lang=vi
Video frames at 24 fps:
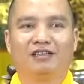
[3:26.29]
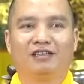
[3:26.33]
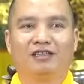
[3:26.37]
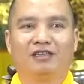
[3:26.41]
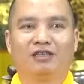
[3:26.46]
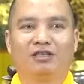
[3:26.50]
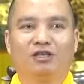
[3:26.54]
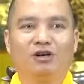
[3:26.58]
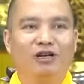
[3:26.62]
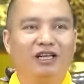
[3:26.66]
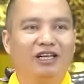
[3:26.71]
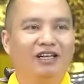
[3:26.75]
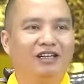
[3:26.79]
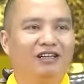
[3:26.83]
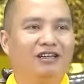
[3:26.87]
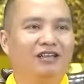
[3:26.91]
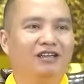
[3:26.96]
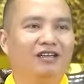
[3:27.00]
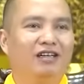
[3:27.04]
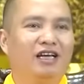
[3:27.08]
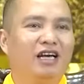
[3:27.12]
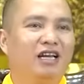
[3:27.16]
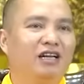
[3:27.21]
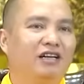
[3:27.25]
Cho nên
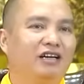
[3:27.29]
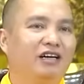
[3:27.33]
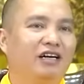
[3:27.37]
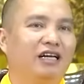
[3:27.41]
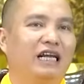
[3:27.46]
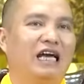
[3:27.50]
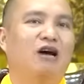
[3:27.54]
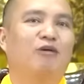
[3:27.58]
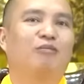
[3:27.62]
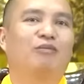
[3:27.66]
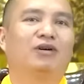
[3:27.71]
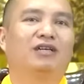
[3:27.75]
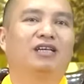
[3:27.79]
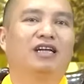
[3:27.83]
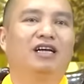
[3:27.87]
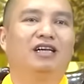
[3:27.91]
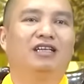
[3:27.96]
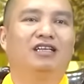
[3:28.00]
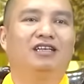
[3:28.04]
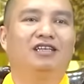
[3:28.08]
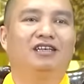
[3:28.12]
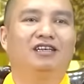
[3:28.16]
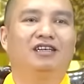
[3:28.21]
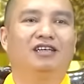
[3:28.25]
đến nơi nào mà
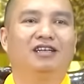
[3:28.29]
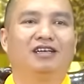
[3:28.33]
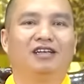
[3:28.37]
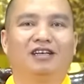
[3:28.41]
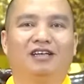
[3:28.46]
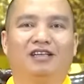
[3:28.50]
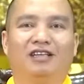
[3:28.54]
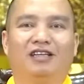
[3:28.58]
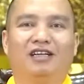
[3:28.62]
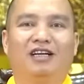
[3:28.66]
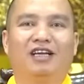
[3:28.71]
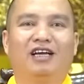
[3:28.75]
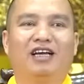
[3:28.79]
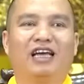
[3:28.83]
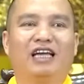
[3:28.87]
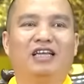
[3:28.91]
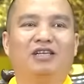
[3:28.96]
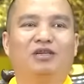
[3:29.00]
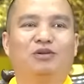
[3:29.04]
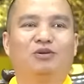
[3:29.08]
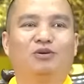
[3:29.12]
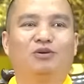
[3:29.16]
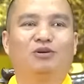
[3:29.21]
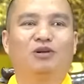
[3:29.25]
thấy gì, thấy cái
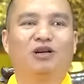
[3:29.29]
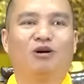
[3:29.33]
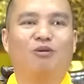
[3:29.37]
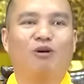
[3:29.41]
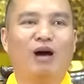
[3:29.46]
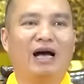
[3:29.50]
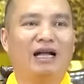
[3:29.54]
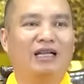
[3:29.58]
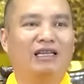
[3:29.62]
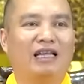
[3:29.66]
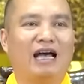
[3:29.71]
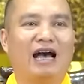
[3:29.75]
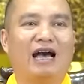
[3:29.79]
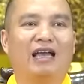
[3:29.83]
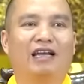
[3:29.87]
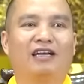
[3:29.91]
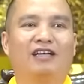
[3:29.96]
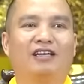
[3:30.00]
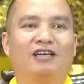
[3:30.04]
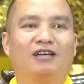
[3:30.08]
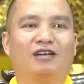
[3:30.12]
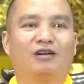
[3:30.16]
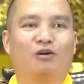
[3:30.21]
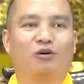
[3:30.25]
cảnh chùa nó hoang
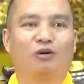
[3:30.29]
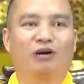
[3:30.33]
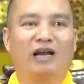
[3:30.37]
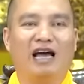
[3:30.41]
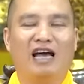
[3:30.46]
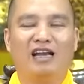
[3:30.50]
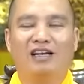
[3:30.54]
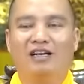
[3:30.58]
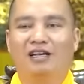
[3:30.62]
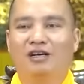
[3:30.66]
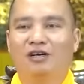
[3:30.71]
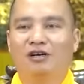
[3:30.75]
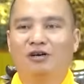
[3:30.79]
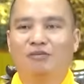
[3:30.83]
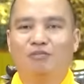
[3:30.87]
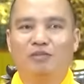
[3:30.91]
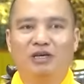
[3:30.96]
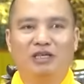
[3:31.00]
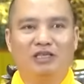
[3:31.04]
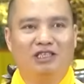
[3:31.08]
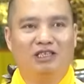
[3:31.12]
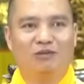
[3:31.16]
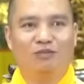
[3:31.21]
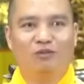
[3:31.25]
tàn, nó đổ nát,
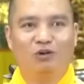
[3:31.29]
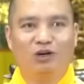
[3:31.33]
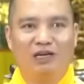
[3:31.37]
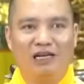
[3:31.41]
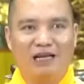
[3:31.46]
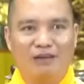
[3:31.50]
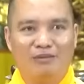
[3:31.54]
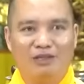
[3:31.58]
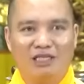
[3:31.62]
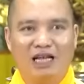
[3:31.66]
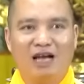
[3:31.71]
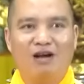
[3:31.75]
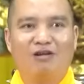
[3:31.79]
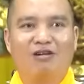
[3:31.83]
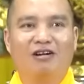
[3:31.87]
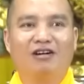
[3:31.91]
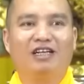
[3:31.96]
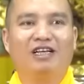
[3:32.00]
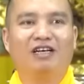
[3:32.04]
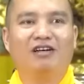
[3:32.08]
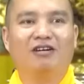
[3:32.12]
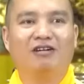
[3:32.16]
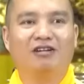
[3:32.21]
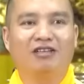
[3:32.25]
mình chỉ muốn làm sao đó
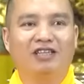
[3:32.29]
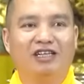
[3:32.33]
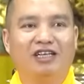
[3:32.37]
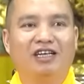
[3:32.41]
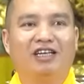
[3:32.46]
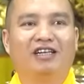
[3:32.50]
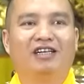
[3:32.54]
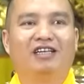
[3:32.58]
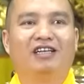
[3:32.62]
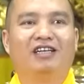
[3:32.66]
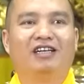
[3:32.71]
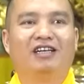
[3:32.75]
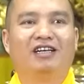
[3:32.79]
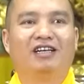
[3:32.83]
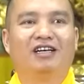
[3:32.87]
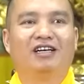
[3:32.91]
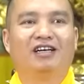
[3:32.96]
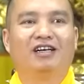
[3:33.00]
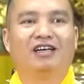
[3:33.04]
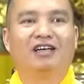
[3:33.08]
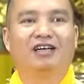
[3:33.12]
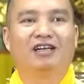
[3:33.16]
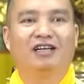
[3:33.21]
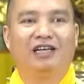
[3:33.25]
để có tiền
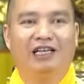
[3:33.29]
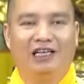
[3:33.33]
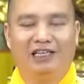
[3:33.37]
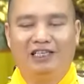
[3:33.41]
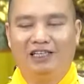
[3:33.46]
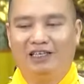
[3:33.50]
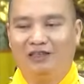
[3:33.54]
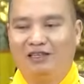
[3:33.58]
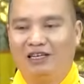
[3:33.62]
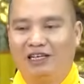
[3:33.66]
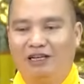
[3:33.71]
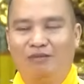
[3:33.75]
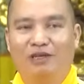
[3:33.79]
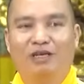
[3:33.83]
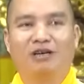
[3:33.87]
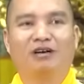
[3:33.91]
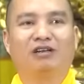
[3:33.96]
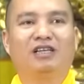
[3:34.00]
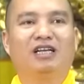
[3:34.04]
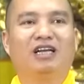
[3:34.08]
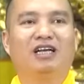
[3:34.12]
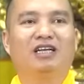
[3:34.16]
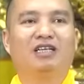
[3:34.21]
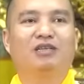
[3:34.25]
để mình
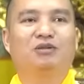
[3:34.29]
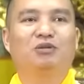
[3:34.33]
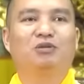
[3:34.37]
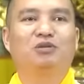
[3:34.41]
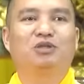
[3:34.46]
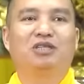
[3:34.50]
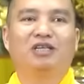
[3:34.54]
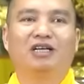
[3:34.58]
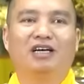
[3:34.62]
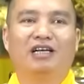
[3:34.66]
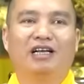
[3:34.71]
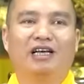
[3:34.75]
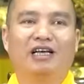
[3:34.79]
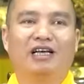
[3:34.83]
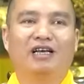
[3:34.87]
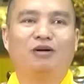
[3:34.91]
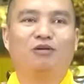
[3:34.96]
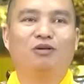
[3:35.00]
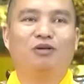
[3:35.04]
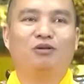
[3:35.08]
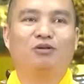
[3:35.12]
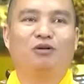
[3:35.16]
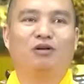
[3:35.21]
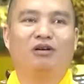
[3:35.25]
có thể tu sửa lại cái
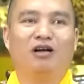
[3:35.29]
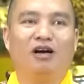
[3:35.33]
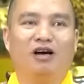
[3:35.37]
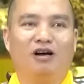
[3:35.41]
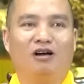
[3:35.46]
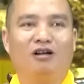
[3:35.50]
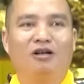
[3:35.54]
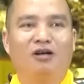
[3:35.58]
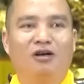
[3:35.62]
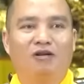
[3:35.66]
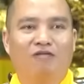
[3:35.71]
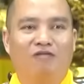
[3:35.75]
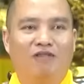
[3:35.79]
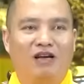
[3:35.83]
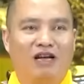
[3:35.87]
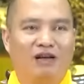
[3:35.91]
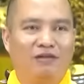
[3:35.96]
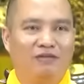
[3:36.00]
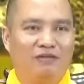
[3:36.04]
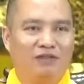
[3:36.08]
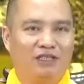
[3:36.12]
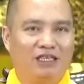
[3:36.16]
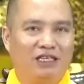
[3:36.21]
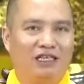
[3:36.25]
ngôi chùa đó,
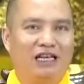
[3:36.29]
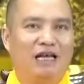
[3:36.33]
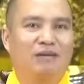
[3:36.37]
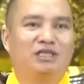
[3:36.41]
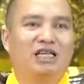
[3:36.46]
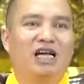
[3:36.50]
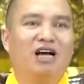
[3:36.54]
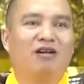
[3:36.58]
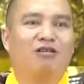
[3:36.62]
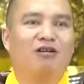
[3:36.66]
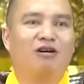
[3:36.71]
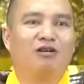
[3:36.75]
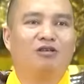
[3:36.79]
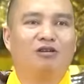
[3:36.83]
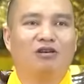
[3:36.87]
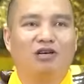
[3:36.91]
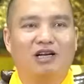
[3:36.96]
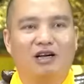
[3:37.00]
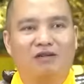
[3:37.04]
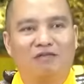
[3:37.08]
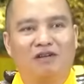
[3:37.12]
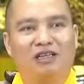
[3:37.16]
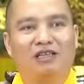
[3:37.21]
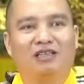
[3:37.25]
và chỉ làm sao đó cho
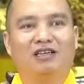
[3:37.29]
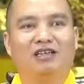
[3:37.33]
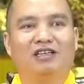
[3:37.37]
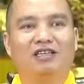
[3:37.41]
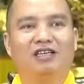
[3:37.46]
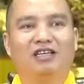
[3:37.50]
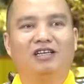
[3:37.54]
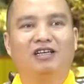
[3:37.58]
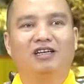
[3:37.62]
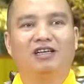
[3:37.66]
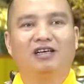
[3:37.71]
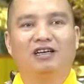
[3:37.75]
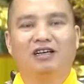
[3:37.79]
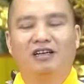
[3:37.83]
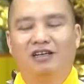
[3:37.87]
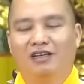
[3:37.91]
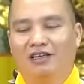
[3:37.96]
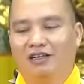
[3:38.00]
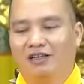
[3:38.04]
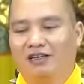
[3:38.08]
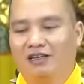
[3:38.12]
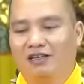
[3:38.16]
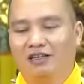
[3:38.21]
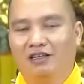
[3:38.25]
các Phật tử gì
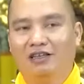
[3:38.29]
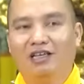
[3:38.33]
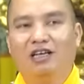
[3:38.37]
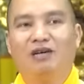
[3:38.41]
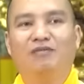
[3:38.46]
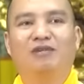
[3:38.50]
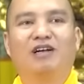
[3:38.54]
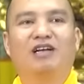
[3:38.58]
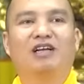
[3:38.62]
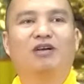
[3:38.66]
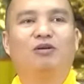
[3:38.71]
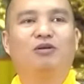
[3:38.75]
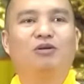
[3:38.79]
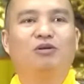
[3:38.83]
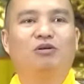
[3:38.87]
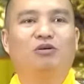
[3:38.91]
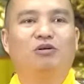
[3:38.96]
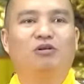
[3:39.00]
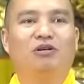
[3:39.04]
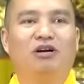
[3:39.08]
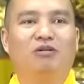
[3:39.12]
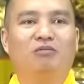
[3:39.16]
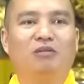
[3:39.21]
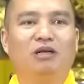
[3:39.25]
nương vào cái ngôi
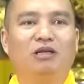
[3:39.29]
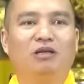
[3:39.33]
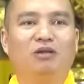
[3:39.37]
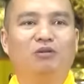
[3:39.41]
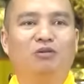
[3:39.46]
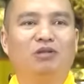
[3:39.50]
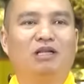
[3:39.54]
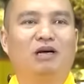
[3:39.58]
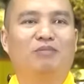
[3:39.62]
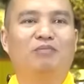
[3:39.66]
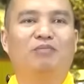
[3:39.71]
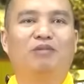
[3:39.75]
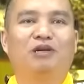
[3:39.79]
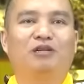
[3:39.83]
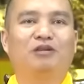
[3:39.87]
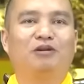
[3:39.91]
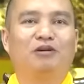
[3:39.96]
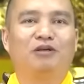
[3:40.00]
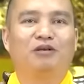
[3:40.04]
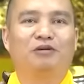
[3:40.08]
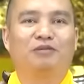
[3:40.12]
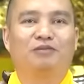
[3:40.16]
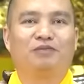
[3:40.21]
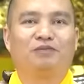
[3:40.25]
chùa đó biết tu tập mà
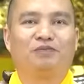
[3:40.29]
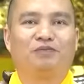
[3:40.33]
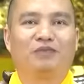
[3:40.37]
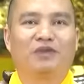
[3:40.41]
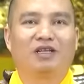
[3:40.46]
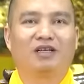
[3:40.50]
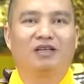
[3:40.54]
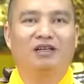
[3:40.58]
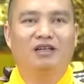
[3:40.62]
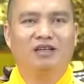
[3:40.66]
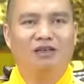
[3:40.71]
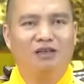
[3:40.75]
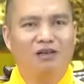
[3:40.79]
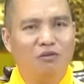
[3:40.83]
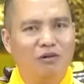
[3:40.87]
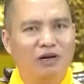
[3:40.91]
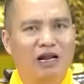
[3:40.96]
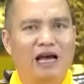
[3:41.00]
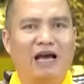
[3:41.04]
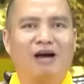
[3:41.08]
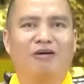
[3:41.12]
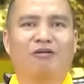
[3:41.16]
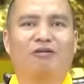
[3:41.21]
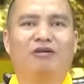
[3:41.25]
thôi. Lúc
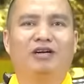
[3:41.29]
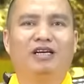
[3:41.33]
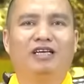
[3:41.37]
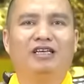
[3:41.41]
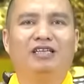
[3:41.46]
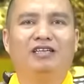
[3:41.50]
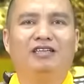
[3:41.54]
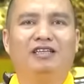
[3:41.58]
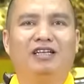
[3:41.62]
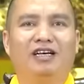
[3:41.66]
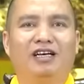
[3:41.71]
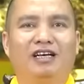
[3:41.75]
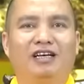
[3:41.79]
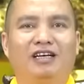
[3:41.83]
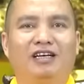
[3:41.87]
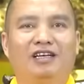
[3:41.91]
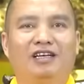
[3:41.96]
nào cũng nghĩ như thế.